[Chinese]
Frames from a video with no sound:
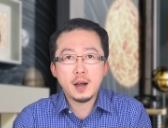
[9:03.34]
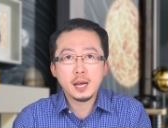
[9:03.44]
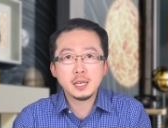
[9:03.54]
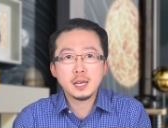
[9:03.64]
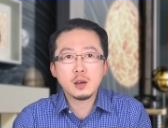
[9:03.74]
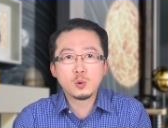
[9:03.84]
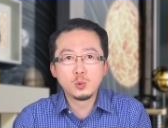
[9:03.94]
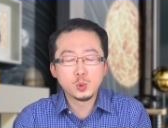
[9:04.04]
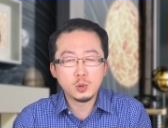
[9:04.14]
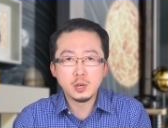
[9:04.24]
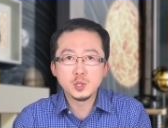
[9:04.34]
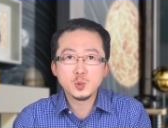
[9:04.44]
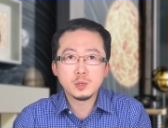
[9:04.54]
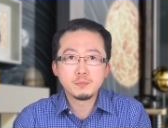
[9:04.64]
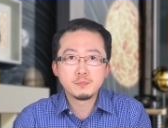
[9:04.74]
啊应该共同合
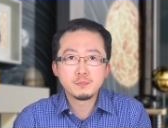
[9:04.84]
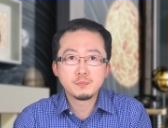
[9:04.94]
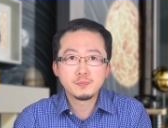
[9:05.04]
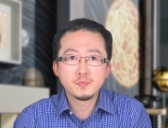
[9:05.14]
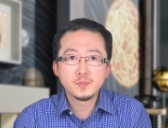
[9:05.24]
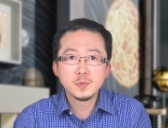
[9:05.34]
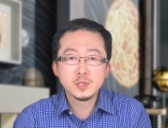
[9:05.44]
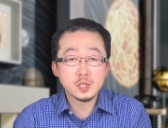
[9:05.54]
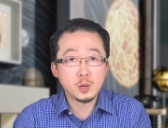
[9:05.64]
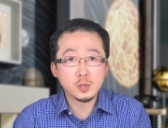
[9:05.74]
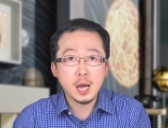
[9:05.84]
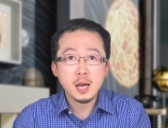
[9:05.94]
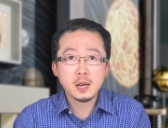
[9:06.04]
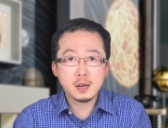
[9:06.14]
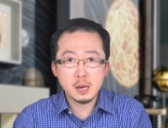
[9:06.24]
作。此后呢，
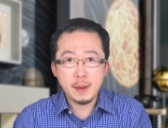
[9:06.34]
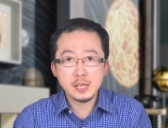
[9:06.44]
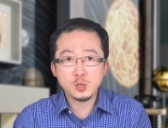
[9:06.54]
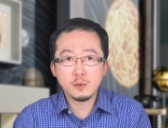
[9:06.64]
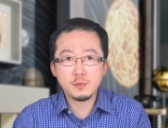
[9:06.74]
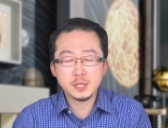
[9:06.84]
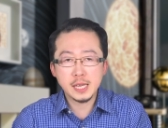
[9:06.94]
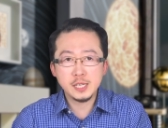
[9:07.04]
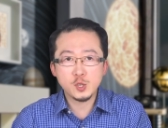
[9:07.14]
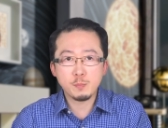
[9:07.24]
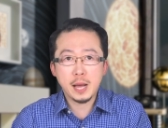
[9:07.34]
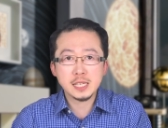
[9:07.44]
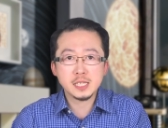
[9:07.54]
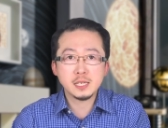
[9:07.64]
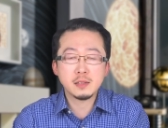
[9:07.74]
戈尔巴乔夫在一九八
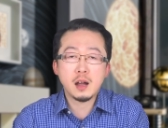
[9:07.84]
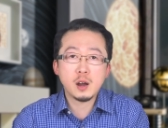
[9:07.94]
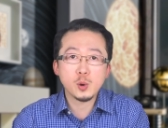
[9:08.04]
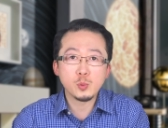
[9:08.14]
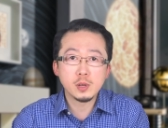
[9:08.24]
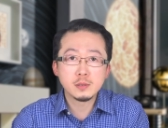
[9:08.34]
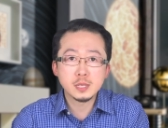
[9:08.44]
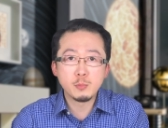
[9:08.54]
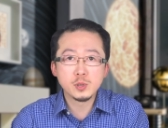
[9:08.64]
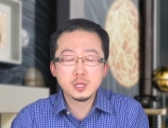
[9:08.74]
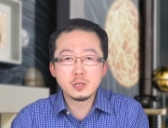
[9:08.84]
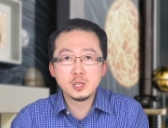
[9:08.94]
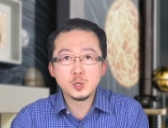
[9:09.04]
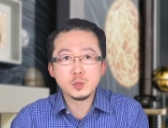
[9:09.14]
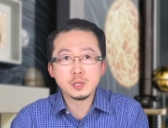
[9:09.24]
七年二月在莫斯科
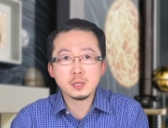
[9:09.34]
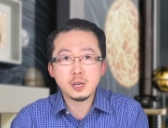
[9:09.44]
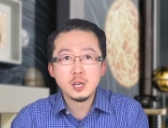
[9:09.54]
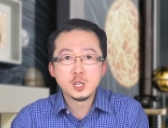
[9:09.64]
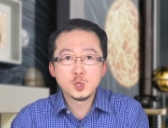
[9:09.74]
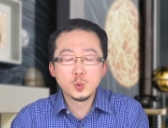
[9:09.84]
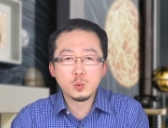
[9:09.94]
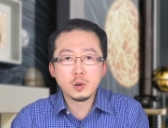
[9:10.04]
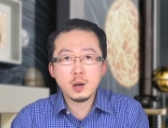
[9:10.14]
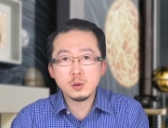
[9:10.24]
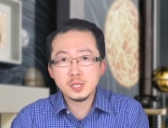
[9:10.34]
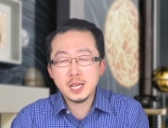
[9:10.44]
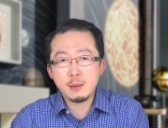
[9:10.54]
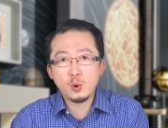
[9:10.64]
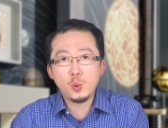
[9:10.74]
举行的苏共高级
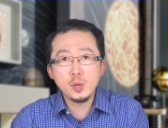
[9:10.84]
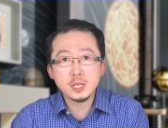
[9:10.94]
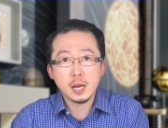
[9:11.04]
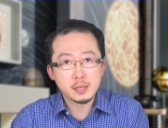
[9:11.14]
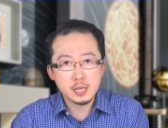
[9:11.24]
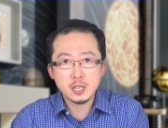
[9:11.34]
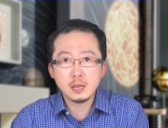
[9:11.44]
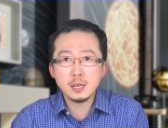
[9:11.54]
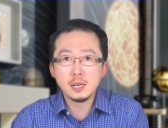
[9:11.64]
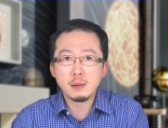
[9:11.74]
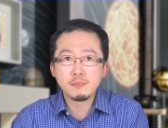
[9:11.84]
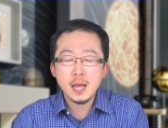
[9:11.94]
干部会议上也承认了，